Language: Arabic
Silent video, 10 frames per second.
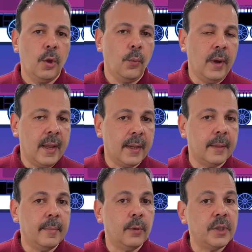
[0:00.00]
ولكن
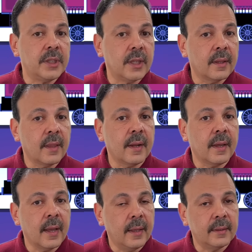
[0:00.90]
من وجهة
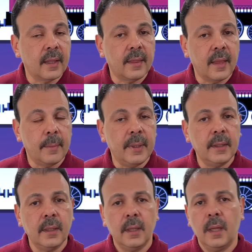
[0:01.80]
نظرك أنت
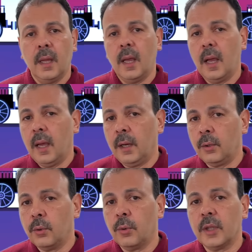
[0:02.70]
الثابت
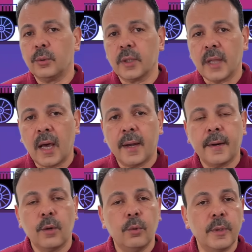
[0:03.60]
الكرة
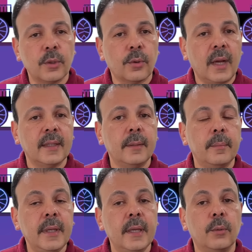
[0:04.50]
تتحرك بسرعة
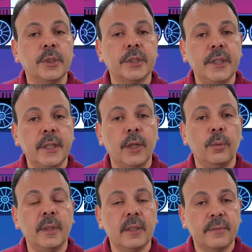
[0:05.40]
120
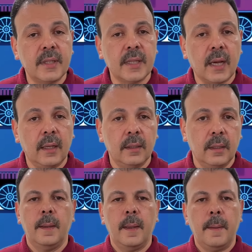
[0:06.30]
كم في الساعة
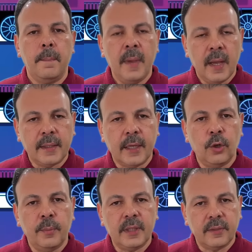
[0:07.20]
100
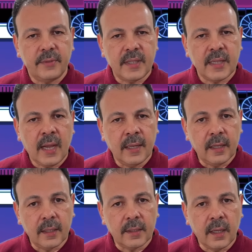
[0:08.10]
كيلومتر في الساعة
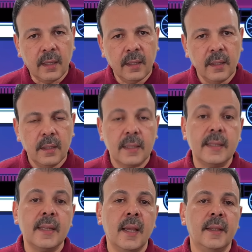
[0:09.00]
للقطار
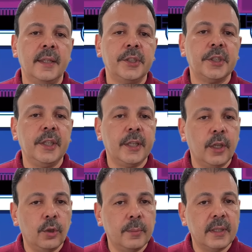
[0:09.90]
زائد 20
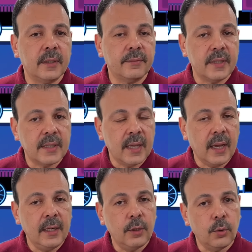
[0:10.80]
كيلومتر في
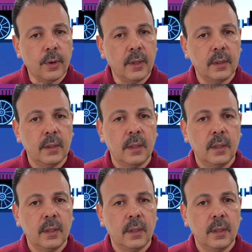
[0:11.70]
الساعة للكرة